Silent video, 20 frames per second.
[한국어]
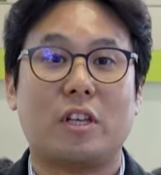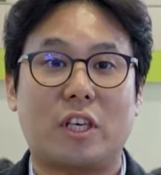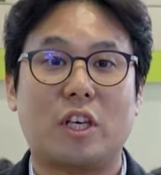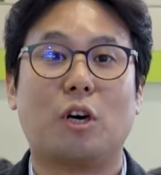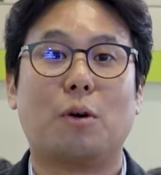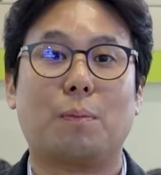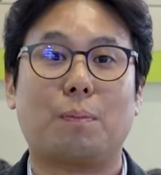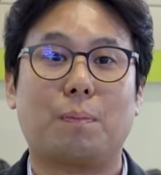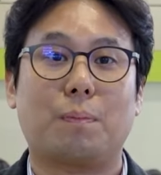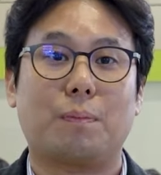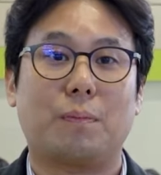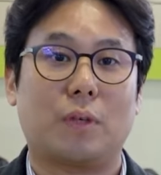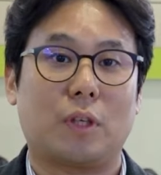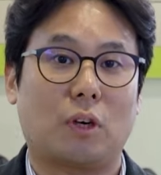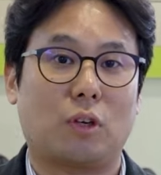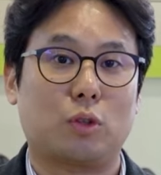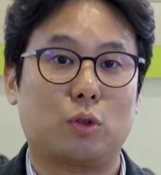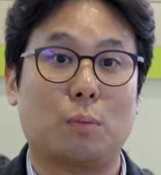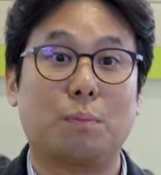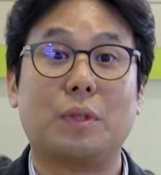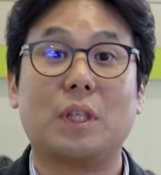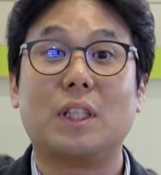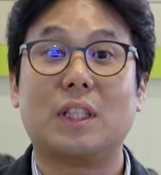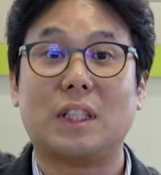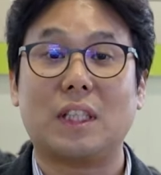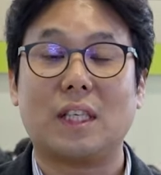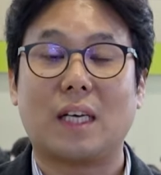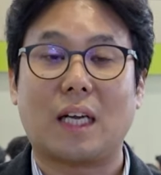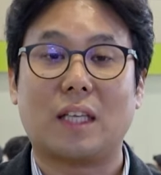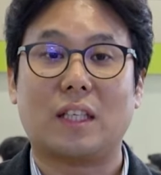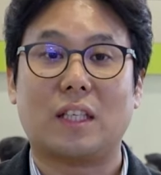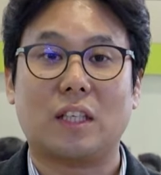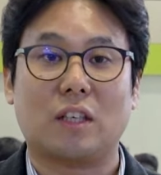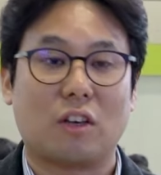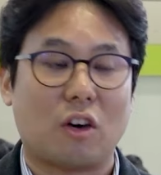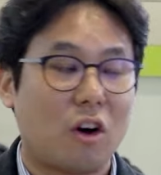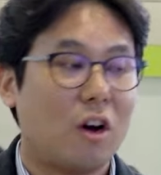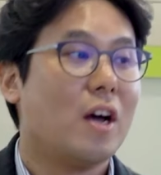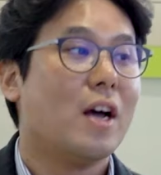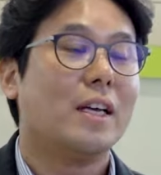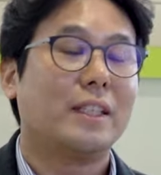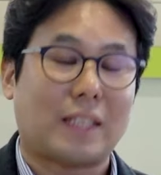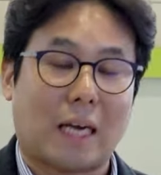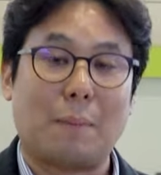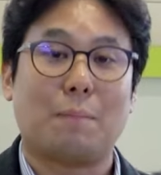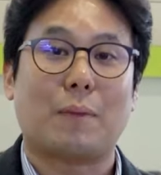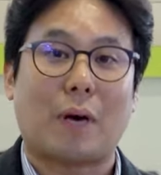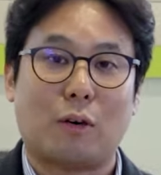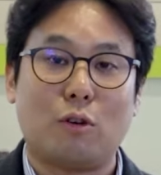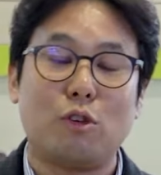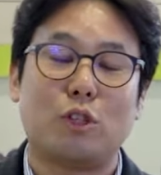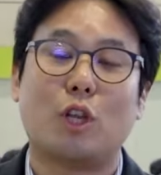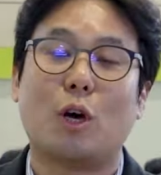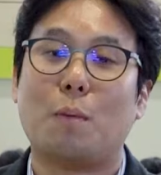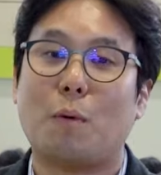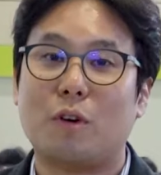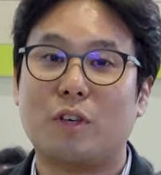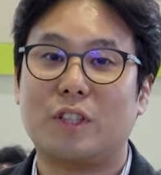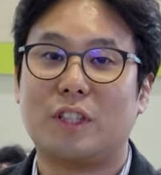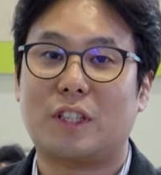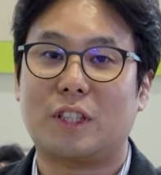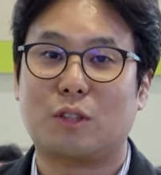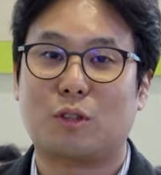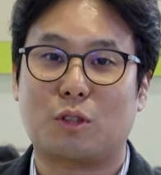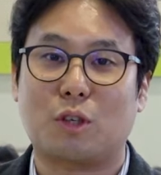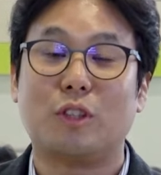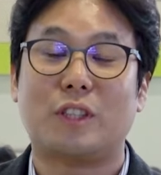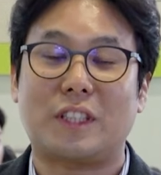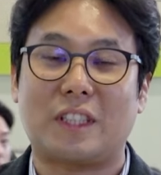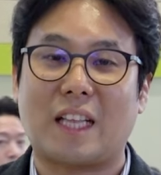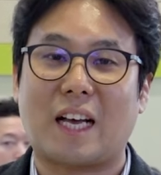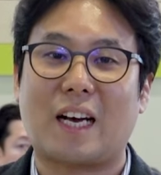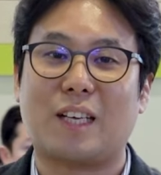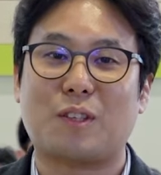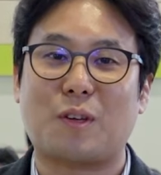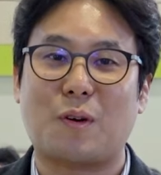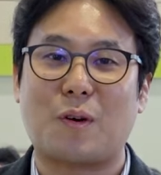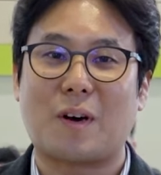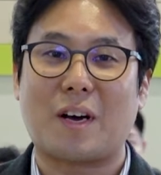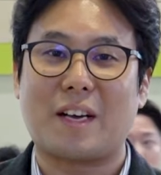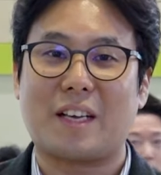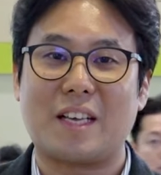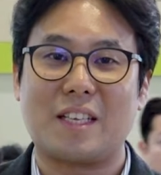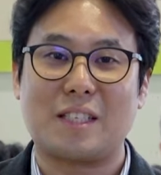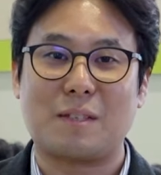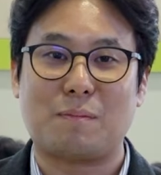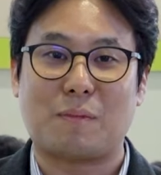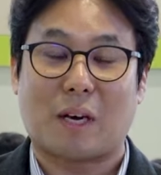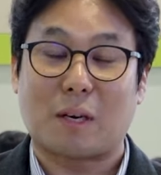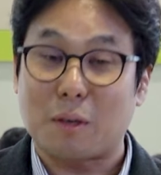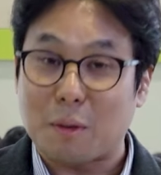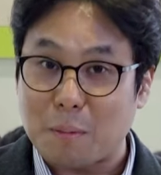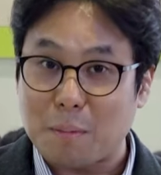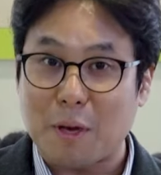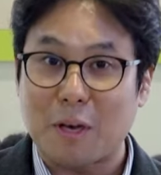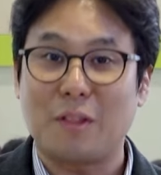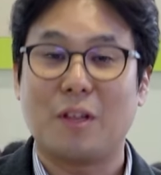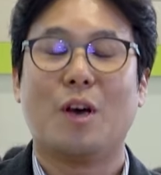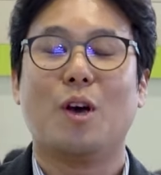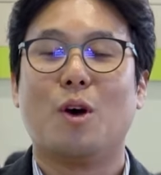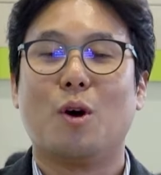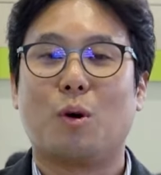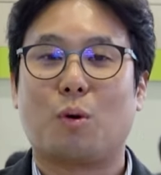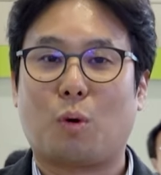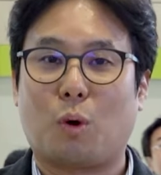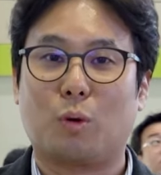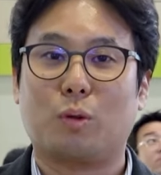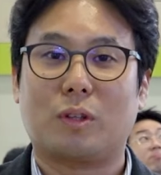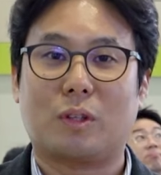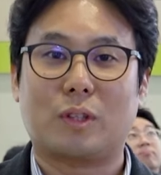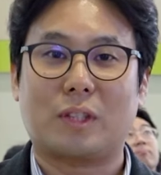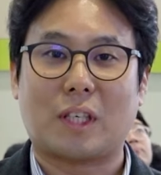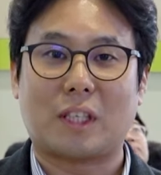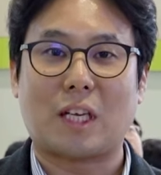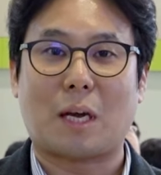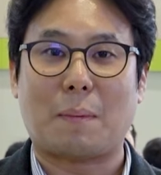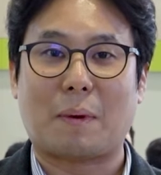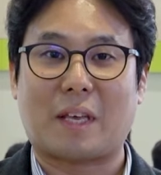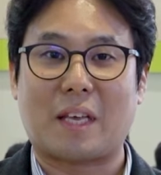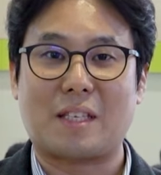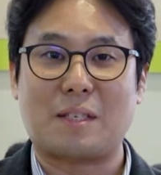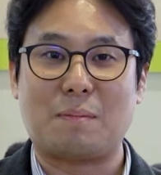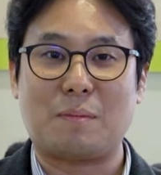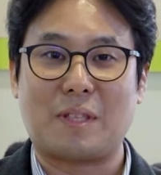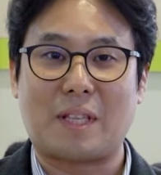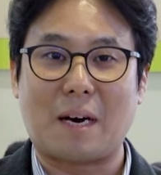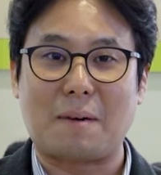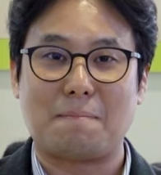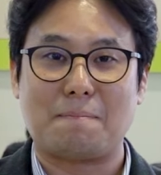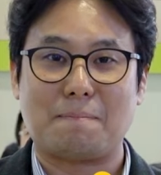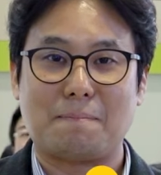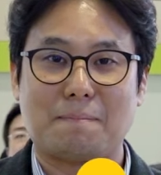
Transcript: 기업 이런 좀 특징 같은 거 잠깐 훑어보는 식으로 진행하도록 하겠습니다. 그러면 곧 찾아뵙겠습니다.